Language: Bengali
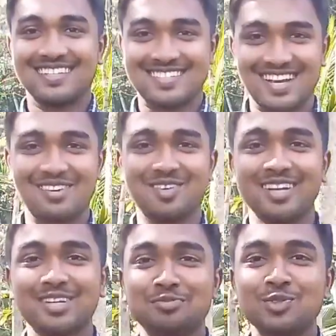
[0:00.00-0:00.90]
আসসালামু
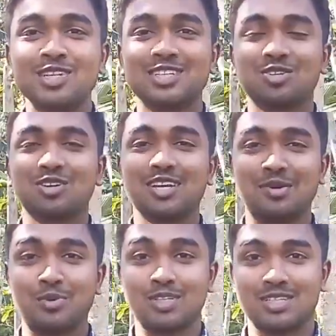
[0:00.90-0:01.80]
আলাইকুম বন্ধুরা সকলে
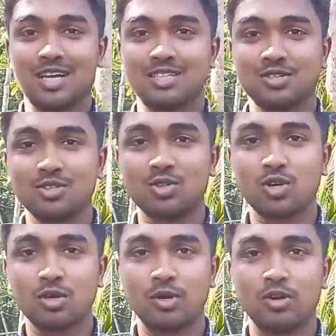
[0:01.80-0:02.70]
কেমন আছেন আশা করি
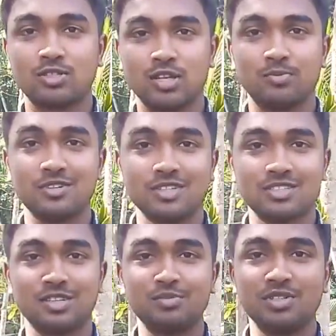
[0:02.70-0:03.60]
সকলে ভালো আছেন আপনারা
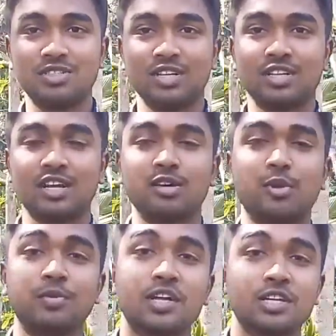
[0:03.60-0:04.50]
দেখছেন মিস্টেক রাকিব
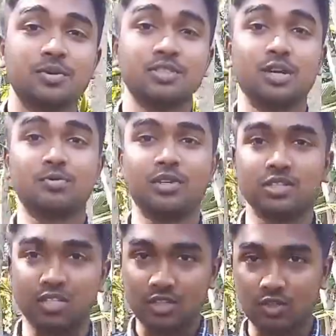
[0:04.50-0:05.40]
আমি রাকিব আছি
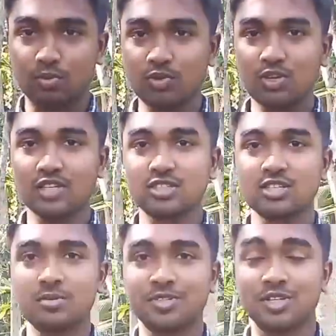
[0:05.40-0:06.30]
আপনাদের সাথে তো বন্ধুরা আজকে
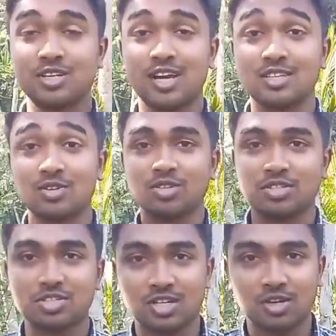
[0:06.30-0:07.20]
যে বিষয়টা নিয়ে হাজির
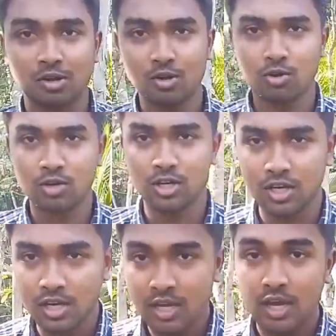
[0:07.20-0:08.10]
হয়েছি সেটা হলো
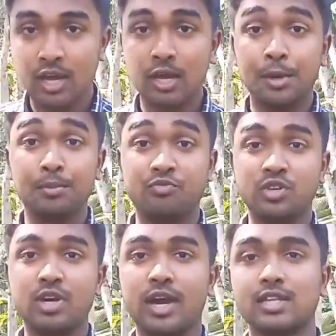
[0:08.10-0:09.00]
গিয়ে
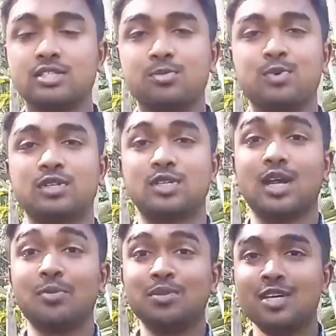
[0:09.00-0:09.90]
পিএনজি
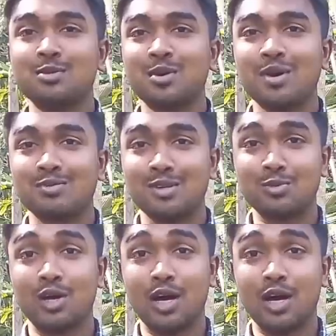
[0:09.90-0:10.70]
পিকচার আপনি কিভাবে আপনার